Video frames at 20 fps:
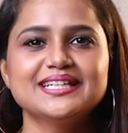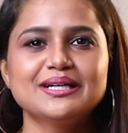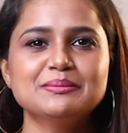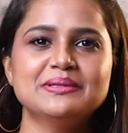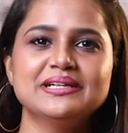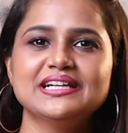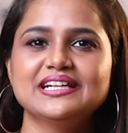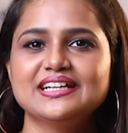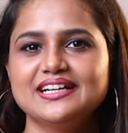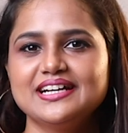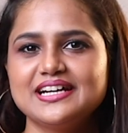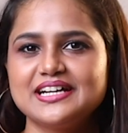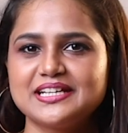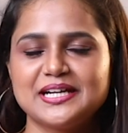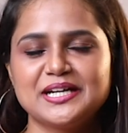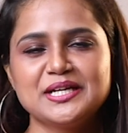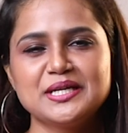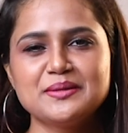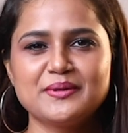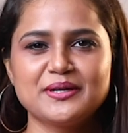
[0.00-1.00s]
தமிழ்ல
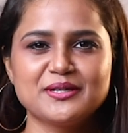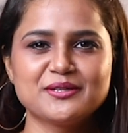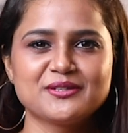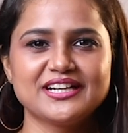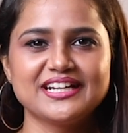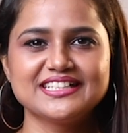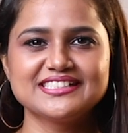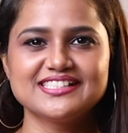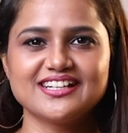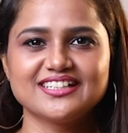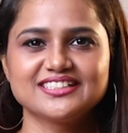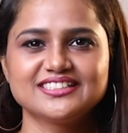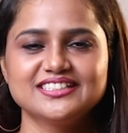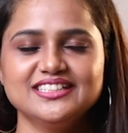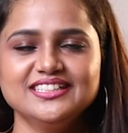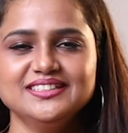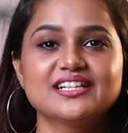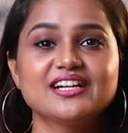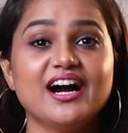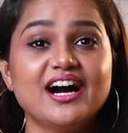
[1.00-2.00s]
ரெண்டு படம் ரிலீஸ்
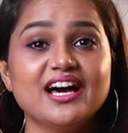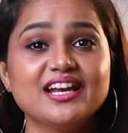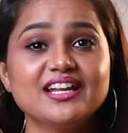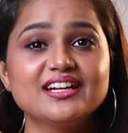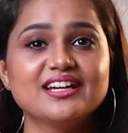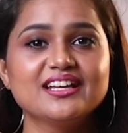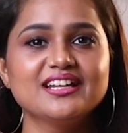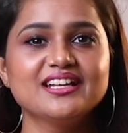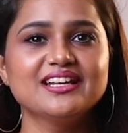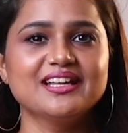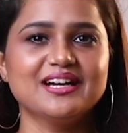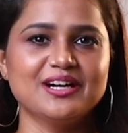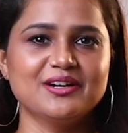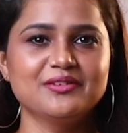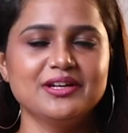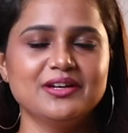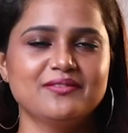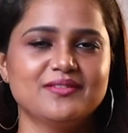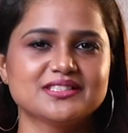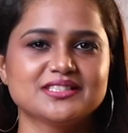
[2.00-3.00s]
ஆகுது காலங்களில்
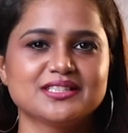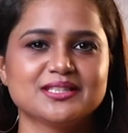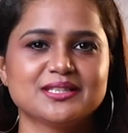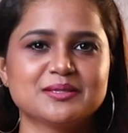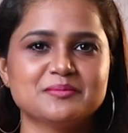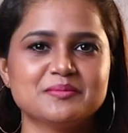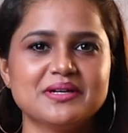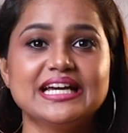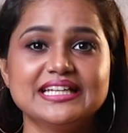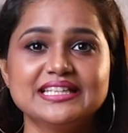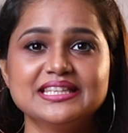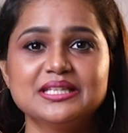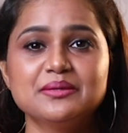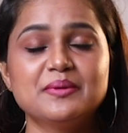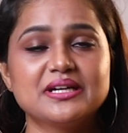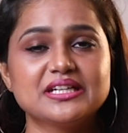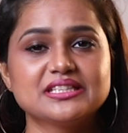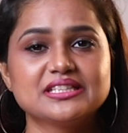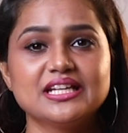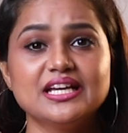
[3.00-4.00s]
அவள் வசந்தம் இந்த
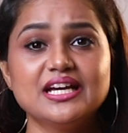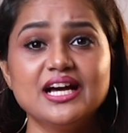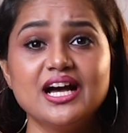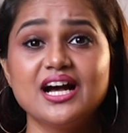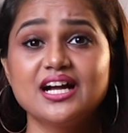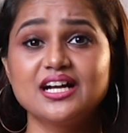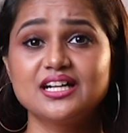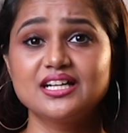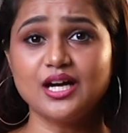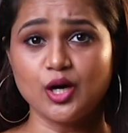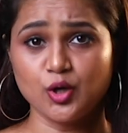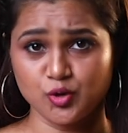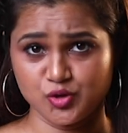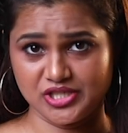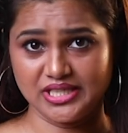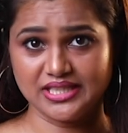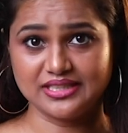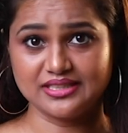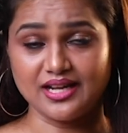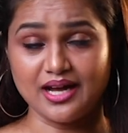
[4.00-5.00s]
படத்துல
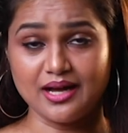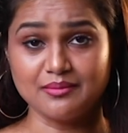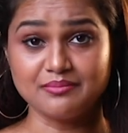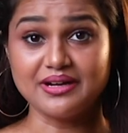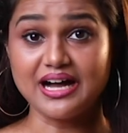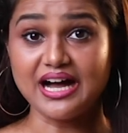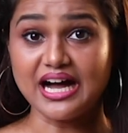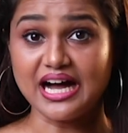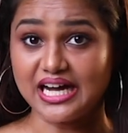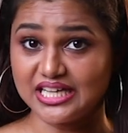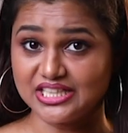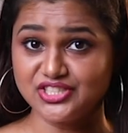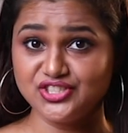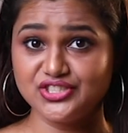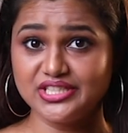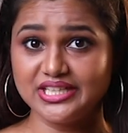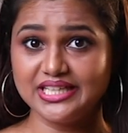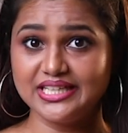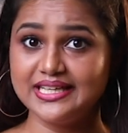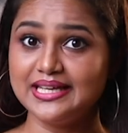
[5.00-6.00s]
கௌஷிக் ராம்
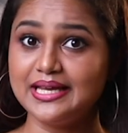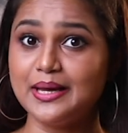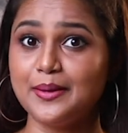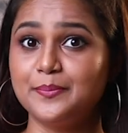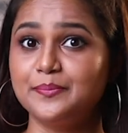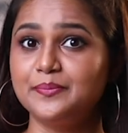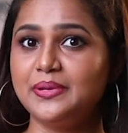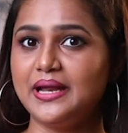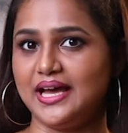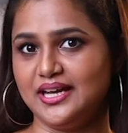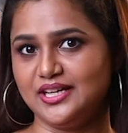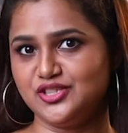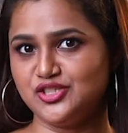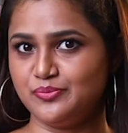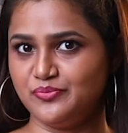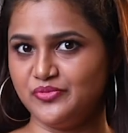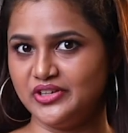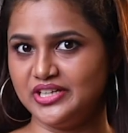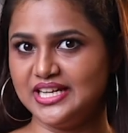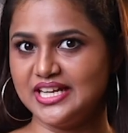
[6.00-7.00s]
அஞ்சலி பிளாக்
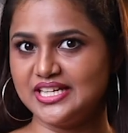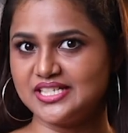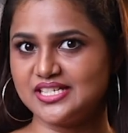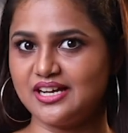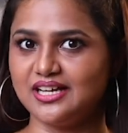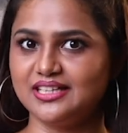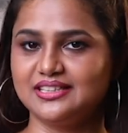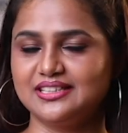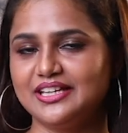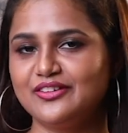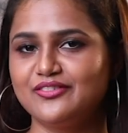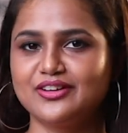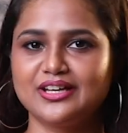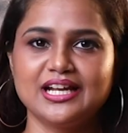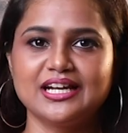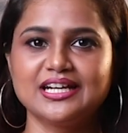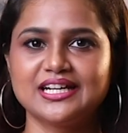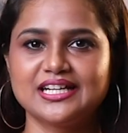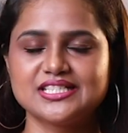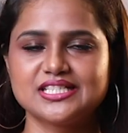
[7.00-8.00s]
ஷிப் விக்னேஷ்காந்த்
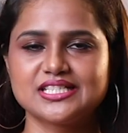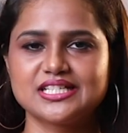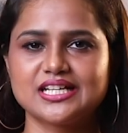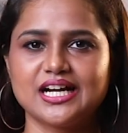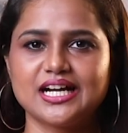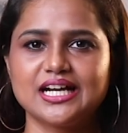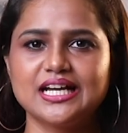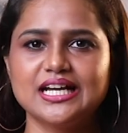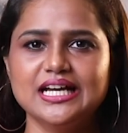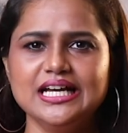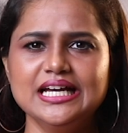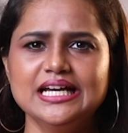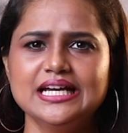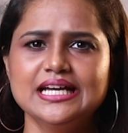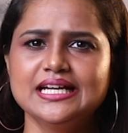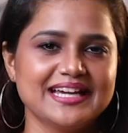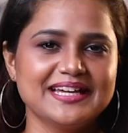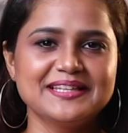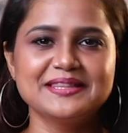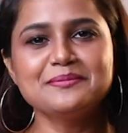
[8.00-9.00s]
இவங்கெல்லாம் நடிச்சிருக்காங்க
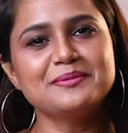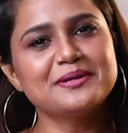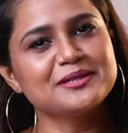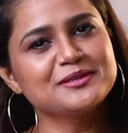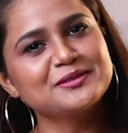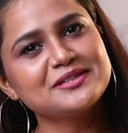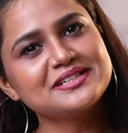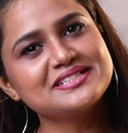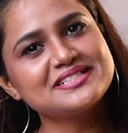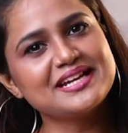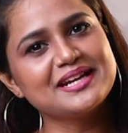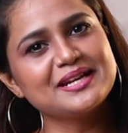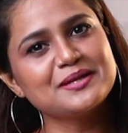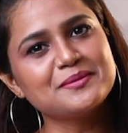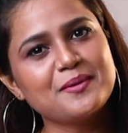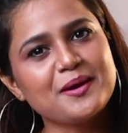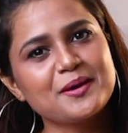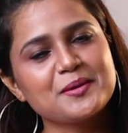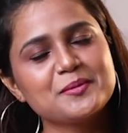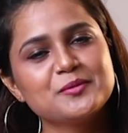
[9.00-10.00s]
இந்த படத்தோட
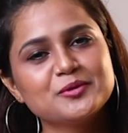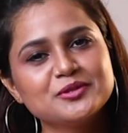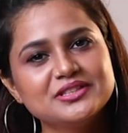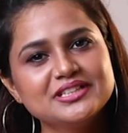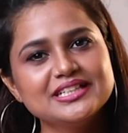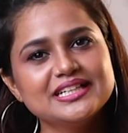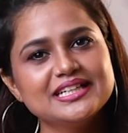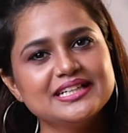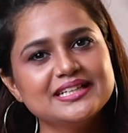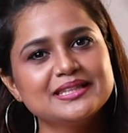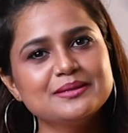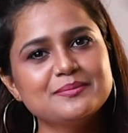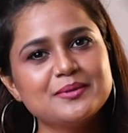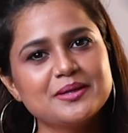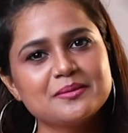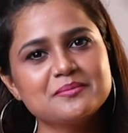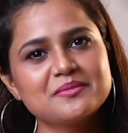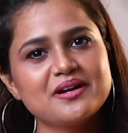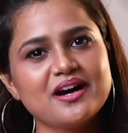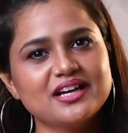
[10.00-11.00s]
ட்ரெய்லர் பார்க்கும்போது இந்த
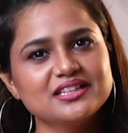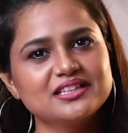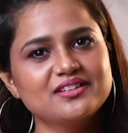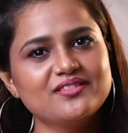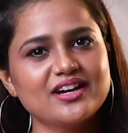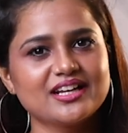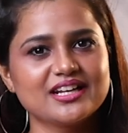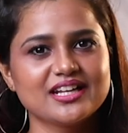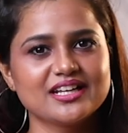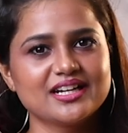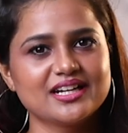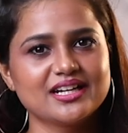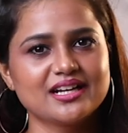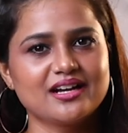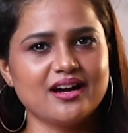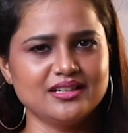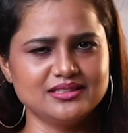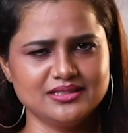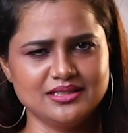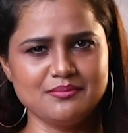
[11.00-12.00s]
படம் காத்து வாக்கில் ரெண்டு
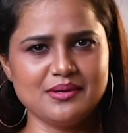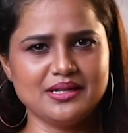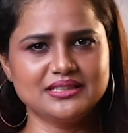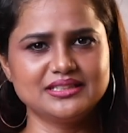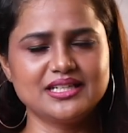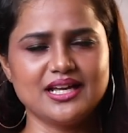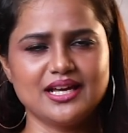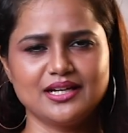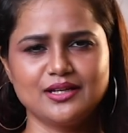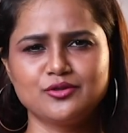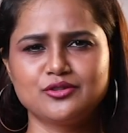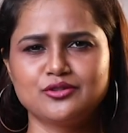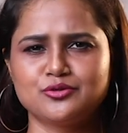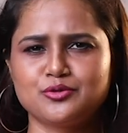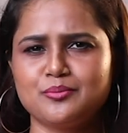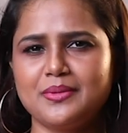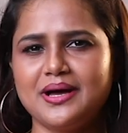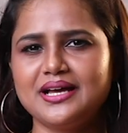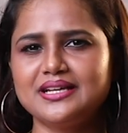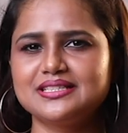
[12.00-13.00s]
காதல் மாதிரியான ஒரு
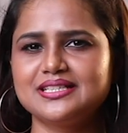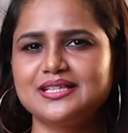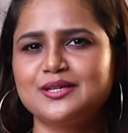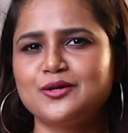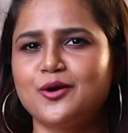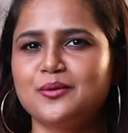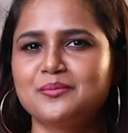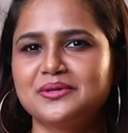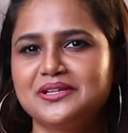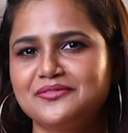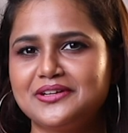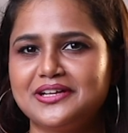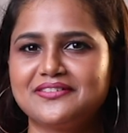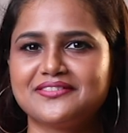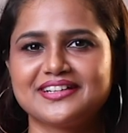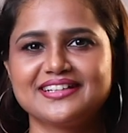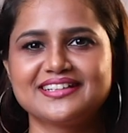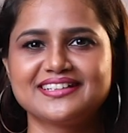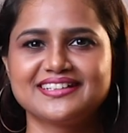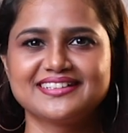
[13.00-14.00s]
ரொமான்டிக் காமெடி
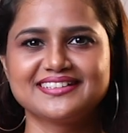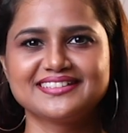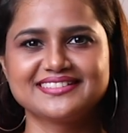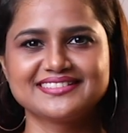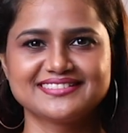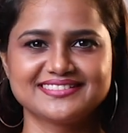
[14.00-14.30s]
ஃப்ளேவரில் இருக்கு